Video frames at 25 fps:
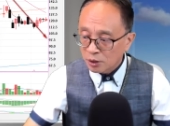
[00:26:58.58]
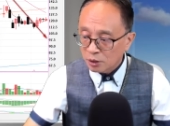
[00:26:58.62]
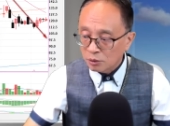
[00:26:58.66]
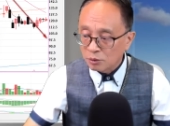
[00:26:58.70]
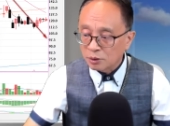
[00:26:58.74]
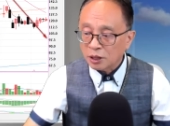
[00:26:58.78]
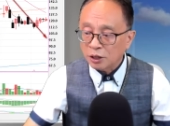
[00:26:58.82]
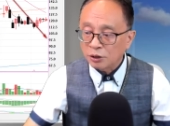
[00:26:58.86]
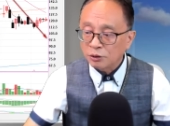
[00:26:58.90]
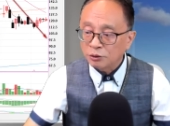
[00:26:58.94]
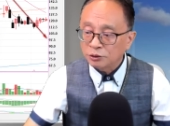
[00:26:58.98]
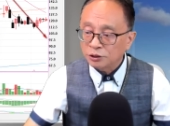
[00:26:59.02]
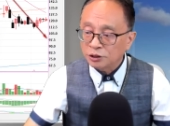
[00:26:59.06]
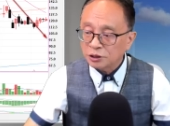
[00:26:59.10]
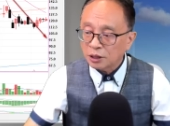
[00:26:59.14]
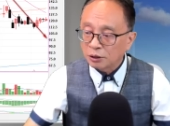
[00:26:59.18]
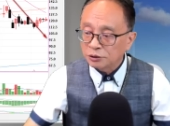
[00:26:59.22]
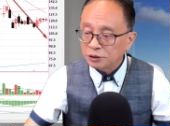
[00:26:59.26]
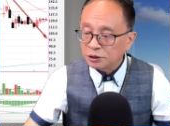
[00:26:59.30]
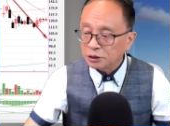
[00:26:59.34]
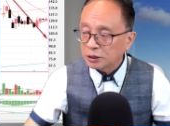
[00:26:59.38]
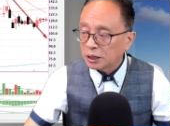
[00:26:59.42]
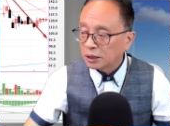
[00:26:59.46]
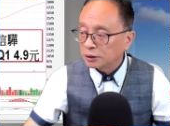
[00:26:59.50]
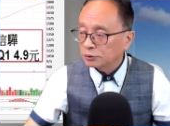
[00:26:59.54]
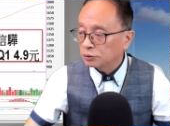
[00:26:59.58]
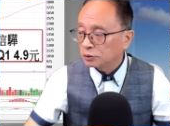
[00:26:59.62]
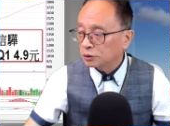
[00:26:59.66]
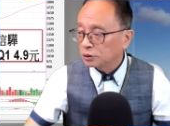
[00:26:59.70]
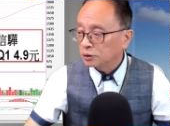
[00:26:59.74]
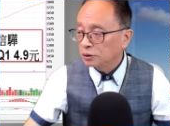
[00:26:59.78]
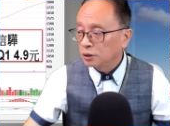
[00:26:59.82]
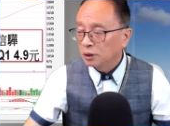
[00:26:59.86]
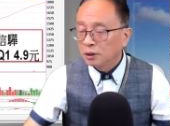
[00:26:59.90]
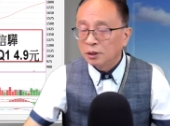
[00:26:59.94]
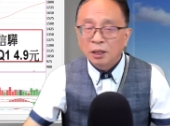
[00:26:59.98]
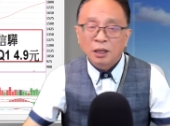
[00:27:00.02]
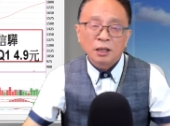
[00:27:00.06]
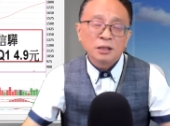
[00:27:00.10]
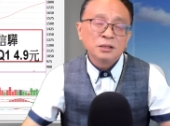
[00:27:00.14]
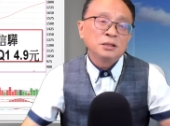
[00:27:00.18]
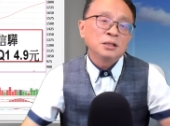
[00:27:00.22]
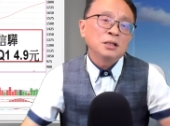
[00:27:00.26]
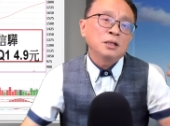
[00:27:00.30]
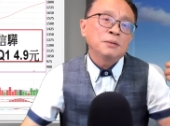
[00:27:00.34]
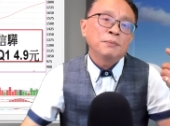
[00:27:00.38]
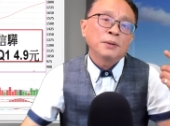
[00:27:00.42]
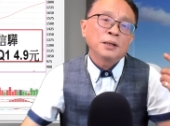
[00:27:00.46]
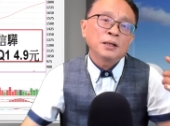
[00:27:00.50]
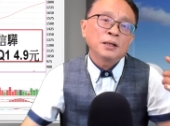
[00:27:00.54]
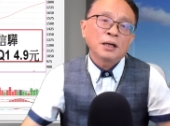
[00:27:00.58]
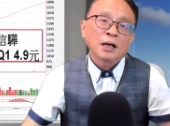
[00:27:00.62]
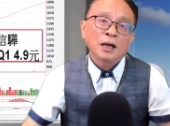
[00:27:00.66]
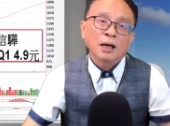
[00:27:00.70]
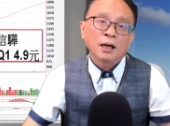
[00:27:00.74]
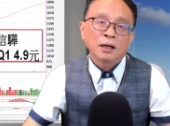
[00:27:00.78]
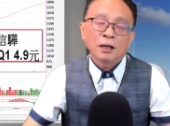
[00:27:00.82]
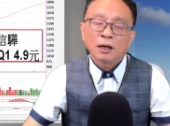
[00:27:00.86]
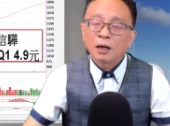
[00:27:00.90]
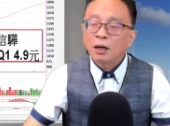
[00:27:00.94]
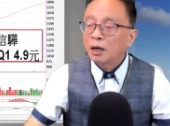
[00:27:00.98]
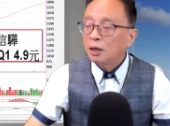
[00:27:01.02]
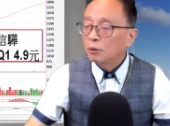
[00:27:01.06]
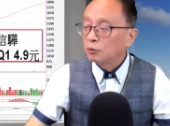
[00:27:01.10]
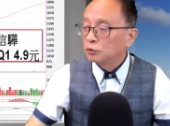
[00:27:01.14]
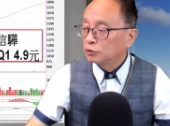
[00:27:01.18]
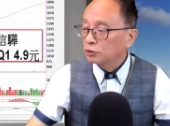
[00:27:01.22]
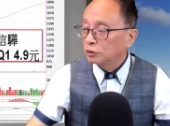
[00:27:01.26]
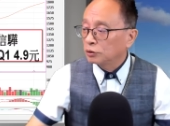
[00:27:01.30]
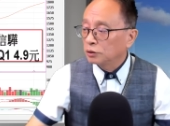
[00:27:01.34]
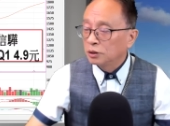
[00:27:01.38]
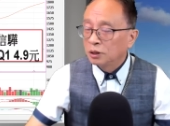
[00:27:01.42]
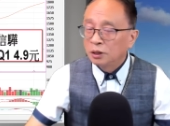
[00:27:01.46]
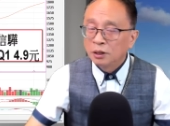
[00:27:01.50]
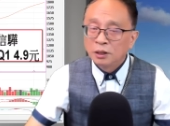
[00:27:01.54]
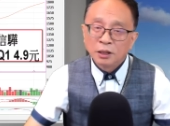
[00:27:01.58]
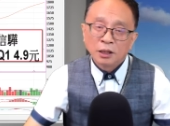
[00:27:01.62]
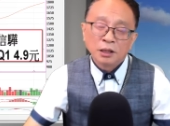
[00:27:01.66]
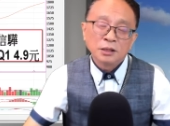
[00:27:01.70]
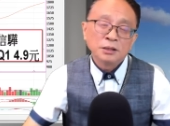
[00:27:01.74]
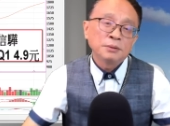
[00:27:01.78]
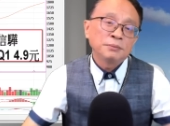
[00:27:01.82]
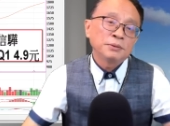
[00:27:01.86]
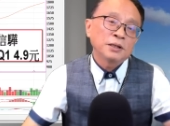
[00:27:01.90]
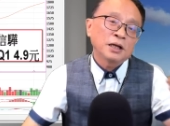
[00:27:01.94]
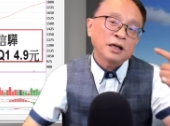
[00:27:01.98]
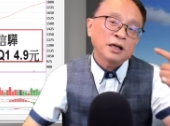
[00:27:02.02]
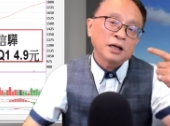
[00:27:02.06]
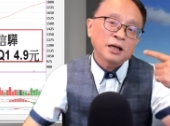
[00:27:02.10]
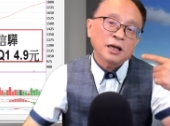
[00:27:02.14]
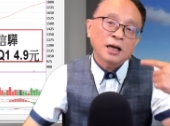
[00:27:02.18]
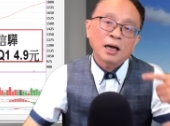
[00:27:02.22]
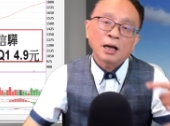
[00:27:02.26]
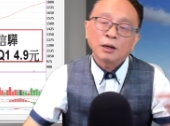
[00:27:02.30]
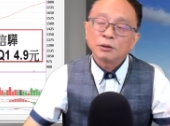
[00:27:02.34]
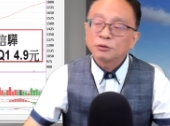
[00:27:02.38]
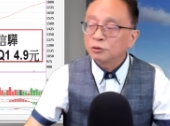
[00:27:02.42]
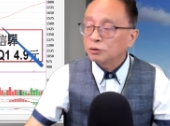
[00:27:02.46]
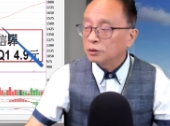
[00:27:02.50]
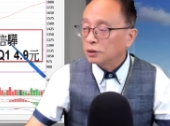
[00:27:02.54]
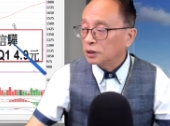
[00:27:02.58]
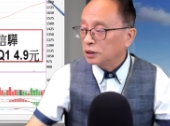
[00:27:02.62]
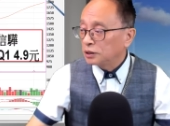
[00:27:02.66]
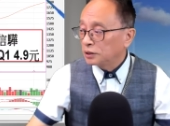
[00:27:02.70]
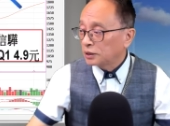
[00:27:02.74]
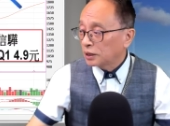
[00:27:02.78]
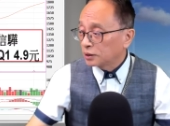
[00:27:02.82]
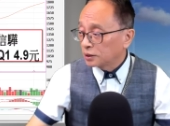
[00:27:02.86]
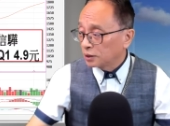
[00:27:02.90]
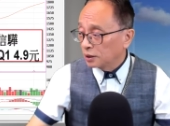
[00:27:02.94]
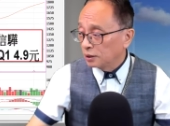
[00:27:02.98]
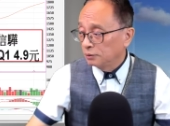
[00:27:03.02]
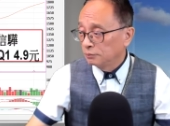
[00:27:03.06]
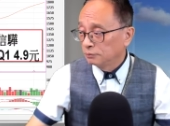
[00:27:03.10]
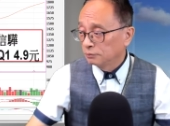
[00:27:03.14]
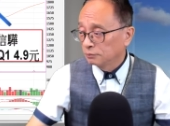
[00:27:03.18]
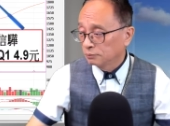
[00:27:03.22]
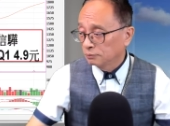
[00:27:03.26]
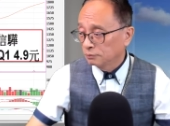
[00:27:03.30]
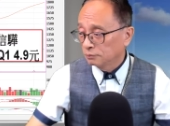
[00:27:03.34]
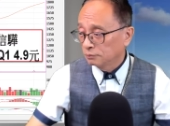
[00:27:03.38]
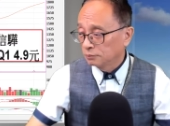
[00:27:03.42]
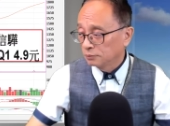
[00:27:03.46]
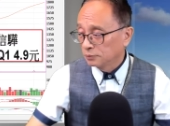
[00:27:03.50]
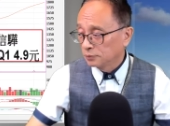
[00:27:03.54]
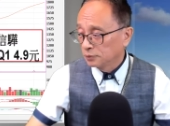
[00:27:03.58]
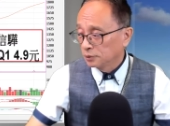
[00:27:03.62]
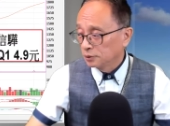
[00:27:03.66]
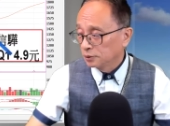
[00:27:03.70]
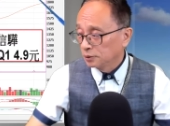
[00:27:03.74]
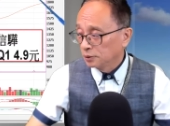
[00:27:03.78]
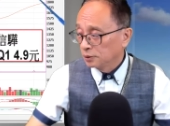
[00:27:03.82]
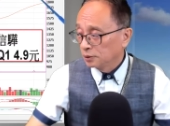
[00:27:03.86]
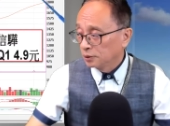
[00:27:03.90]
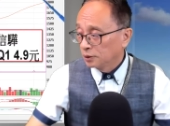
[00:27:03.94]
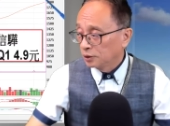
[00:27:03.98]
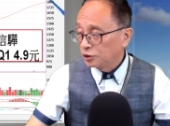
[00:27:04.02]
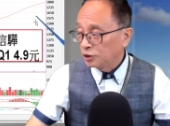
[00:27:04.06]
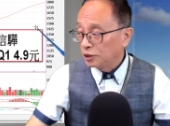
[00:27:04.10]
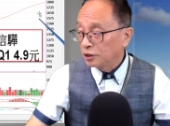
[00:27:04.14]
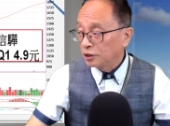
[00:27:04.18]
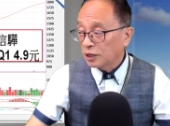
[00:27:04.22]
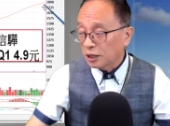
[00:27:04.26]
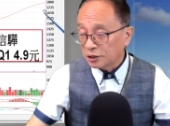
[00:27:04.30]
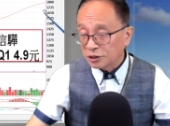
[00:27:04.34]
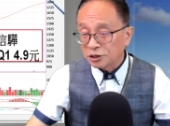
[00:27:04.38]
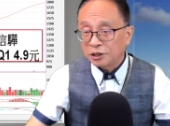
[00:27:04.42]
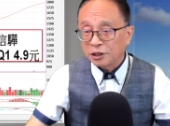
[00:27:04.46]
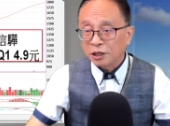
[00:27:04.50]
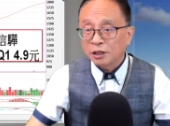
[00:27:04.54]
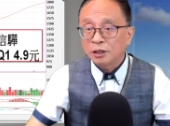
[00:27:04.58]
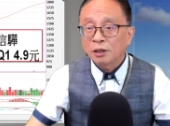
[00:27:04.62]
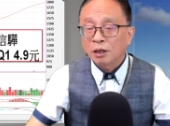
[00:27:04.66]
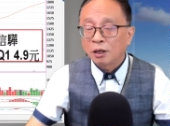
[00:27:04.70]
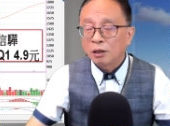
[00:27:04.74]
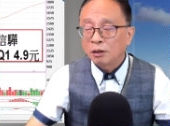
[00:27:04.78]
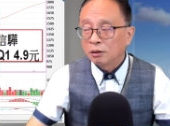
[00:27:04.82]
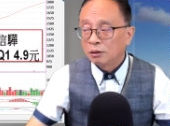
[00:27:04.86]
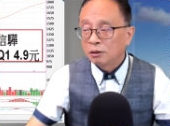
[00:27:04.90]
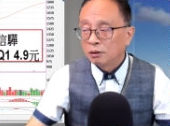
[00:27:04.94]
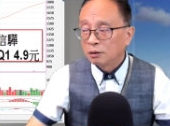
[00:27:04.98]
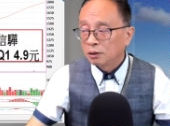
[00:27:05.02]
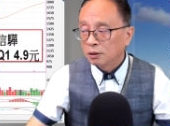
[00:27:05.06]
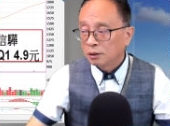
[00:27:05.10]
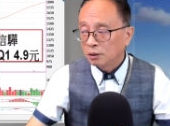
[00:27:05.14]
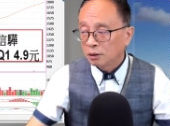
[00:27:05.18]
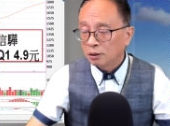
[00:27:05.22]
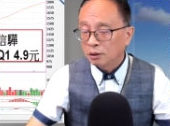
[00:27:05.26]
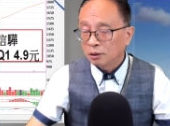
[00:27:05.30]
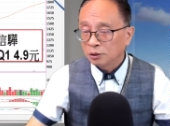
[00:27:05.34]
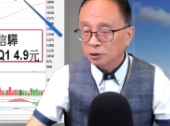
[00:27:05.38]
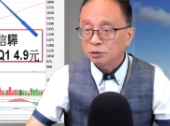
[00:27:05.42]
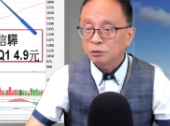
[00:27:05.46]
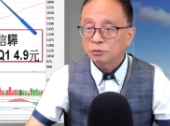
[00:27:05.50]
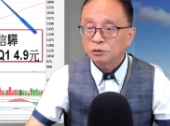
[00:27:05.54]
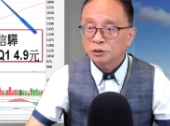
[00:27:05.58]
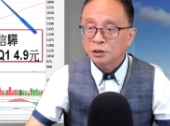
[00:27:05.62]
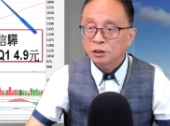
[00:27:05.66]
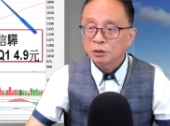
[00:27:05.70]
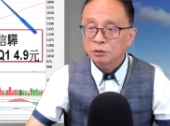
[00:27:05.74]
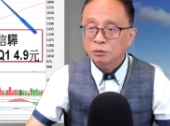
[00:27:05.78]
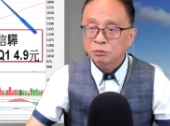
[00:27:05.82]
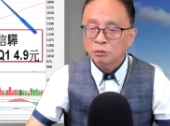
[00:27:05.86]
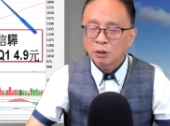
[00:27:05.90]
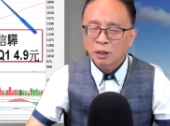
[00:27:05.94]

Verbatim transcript: 因为那有好几堂就是很热门啊啊！我昨天很热门 AI，我昨天跟你讲这个。今天它是跌的哦，哦，一度成股